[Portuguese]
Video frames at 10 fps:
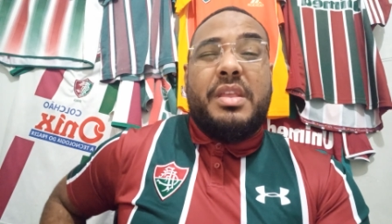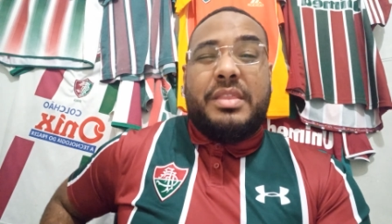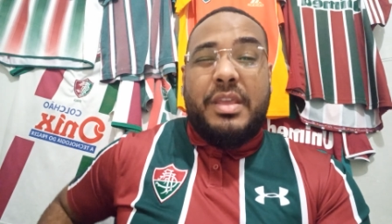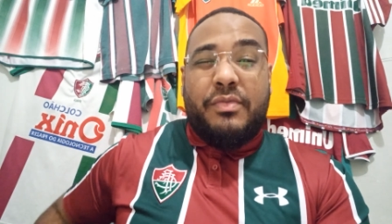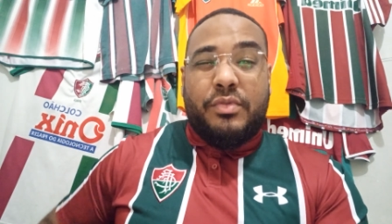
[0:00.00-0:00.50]

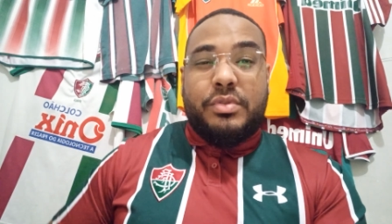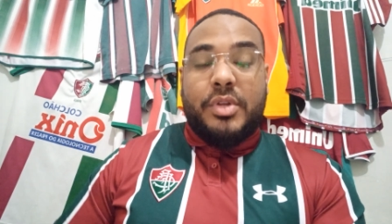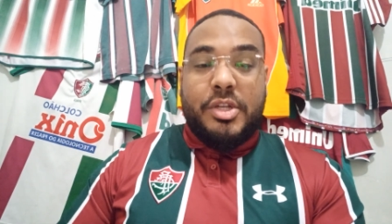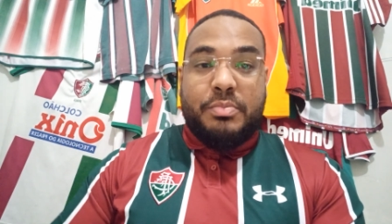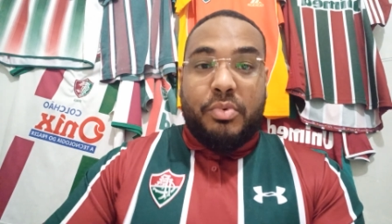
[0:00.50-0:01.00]
teve um,
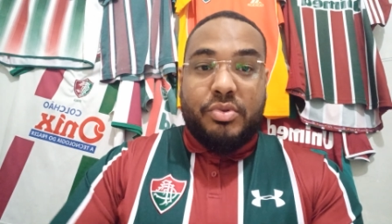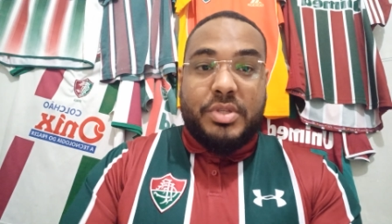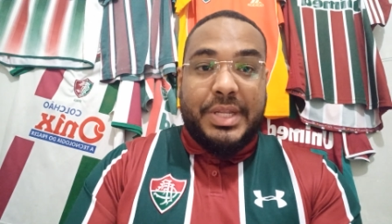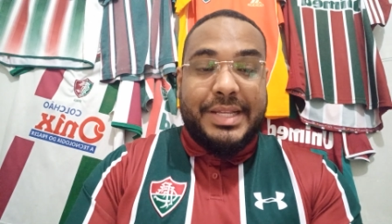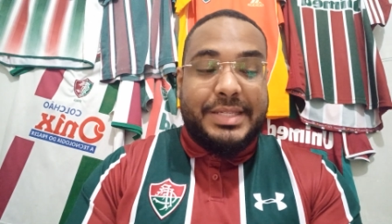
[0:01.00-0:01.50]
dois
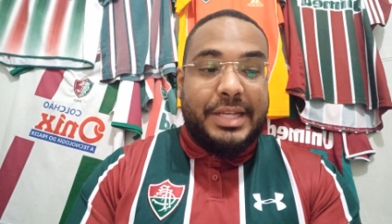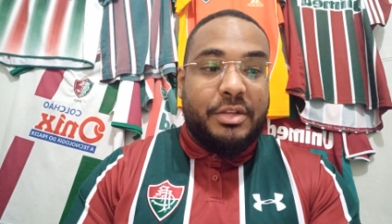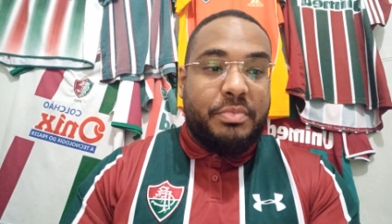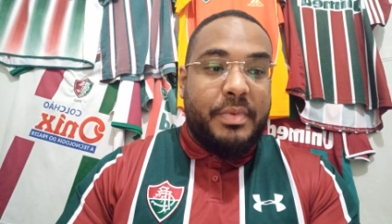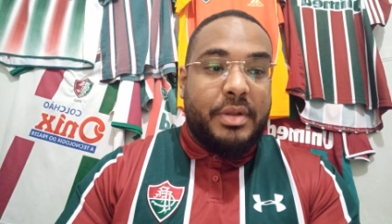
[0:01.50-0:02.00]
bons lances ainda
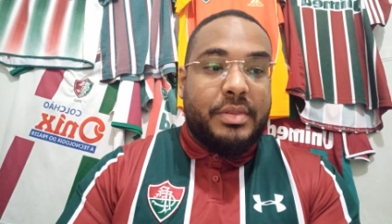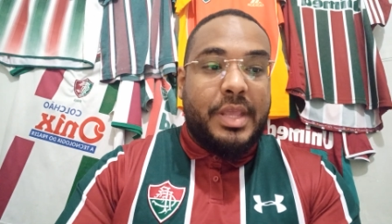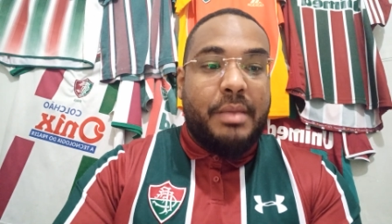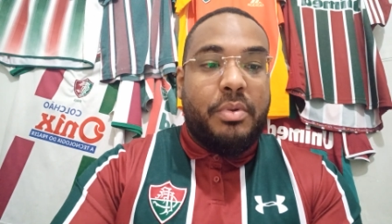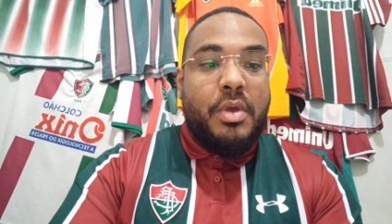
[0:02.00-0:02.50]
no primeiro
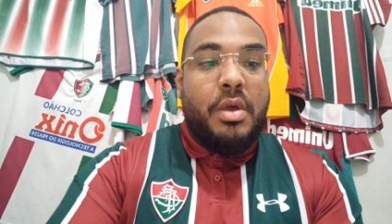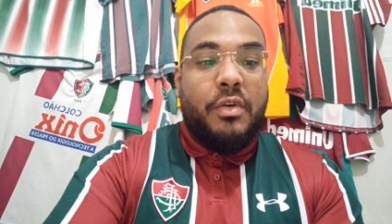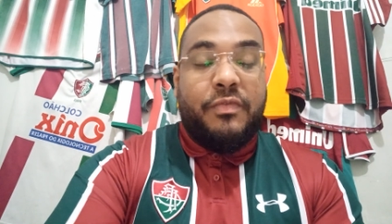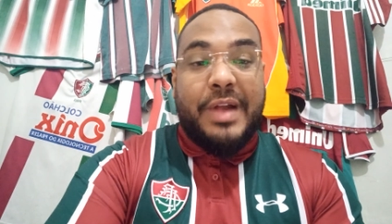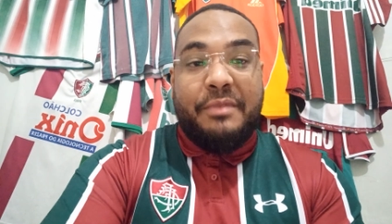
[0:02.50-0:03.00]
tempo,
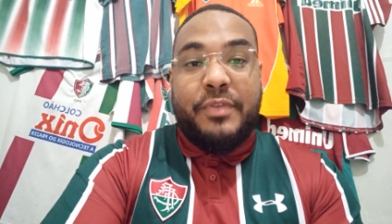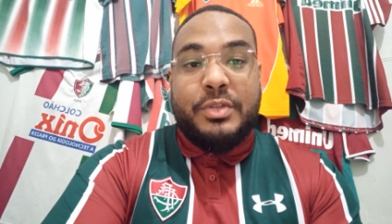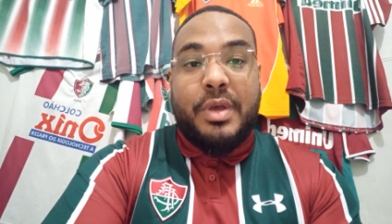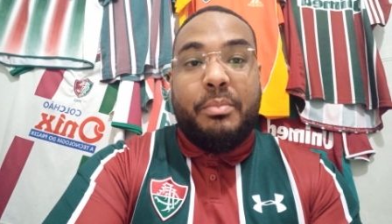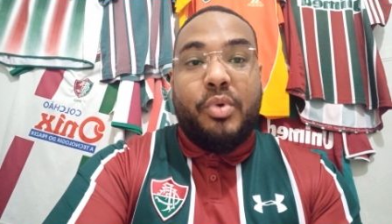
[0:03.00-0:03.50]
o Fábio
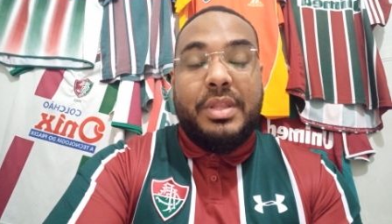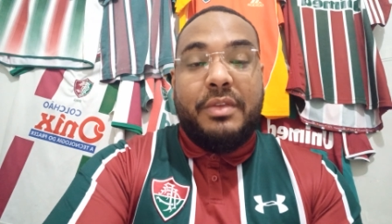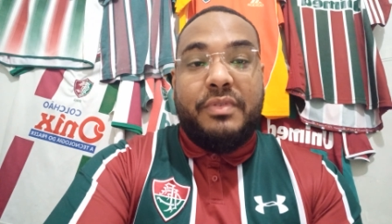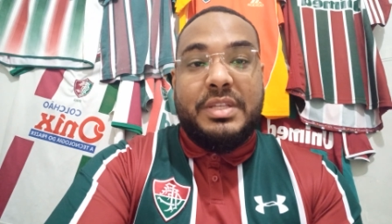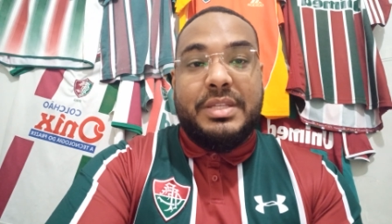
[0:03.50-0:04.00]
fez uma boa
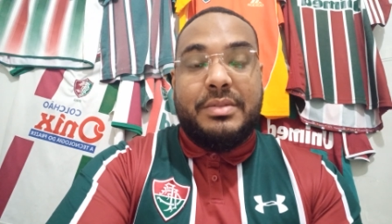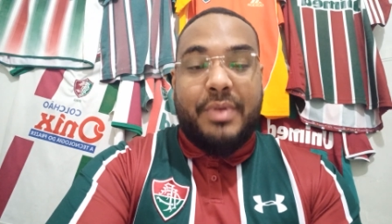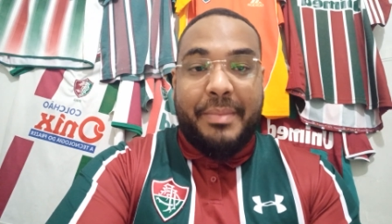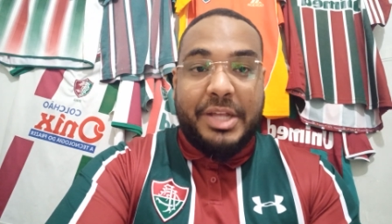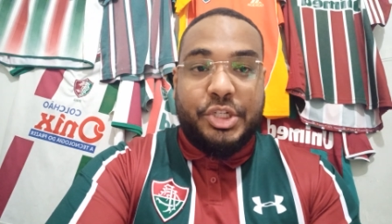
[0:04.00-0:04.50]
defesa,
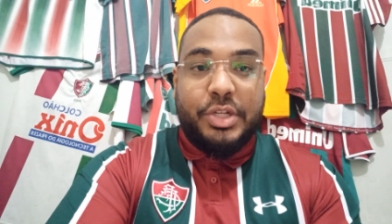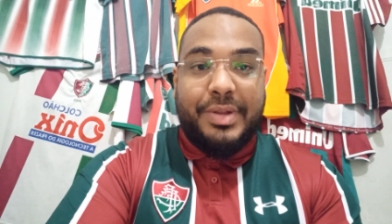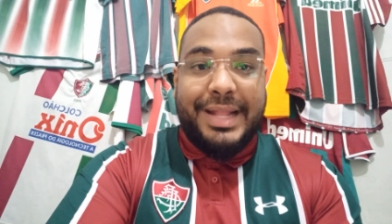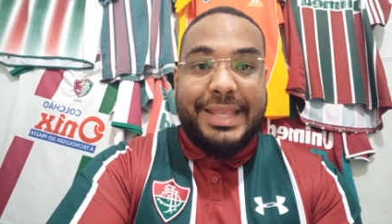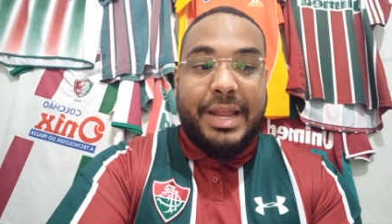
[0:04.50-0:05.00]
uma batida do
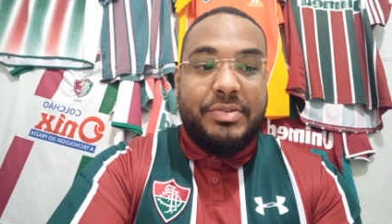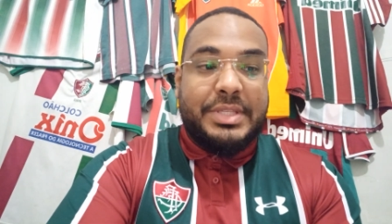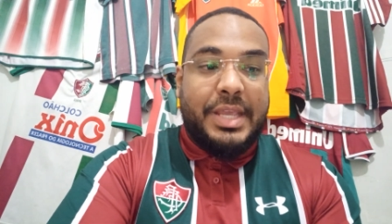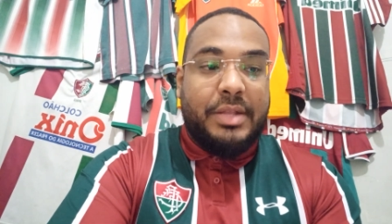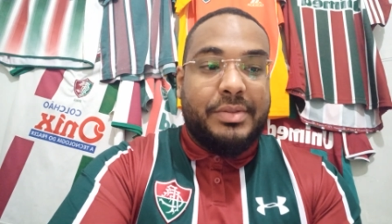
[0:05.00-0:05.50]
lateral
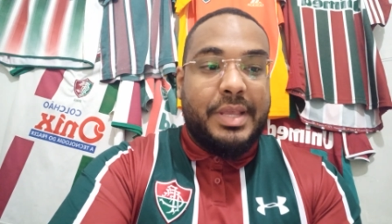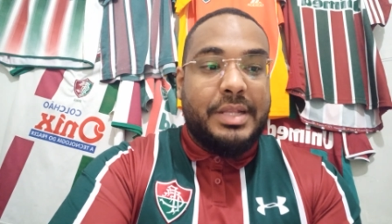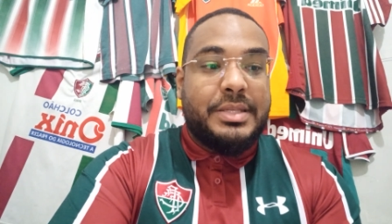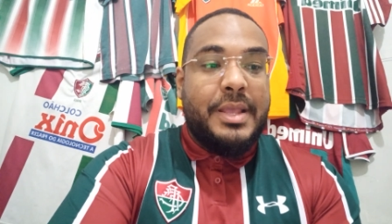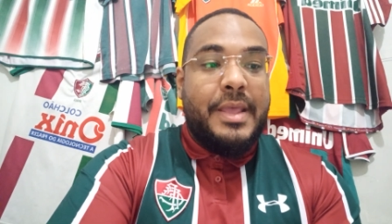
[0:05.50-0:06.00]
esquerdo
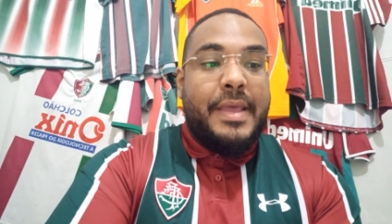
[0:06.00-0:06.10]
deles,